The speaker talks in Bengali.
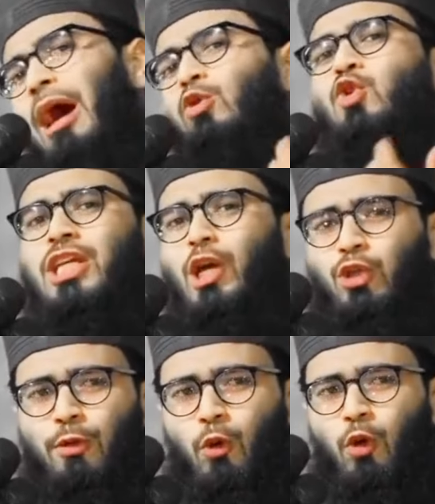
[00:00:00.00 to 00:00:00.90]
মানুষকেও
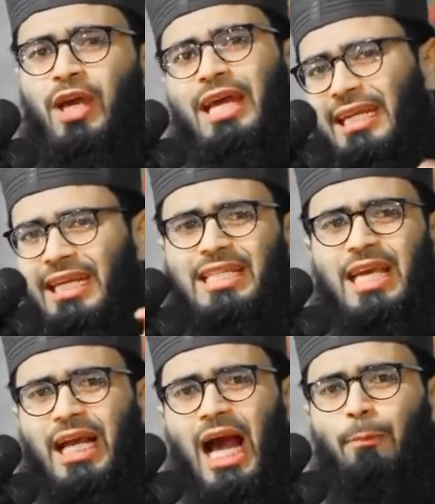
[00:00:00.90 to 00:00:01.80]
দিব
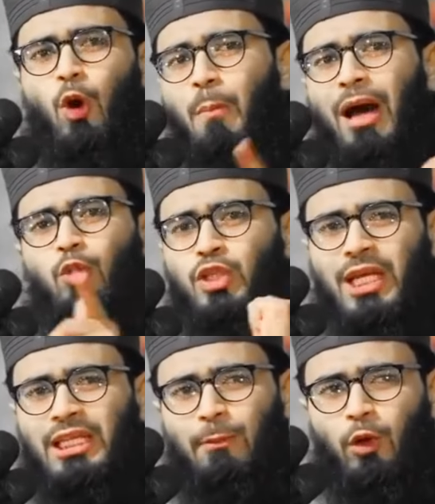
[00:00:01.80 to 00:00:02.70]
নিজে খাবো
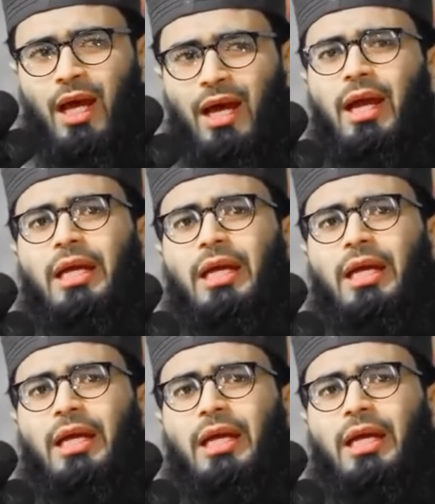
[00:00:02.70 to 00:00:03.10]
মানুষকে দিব না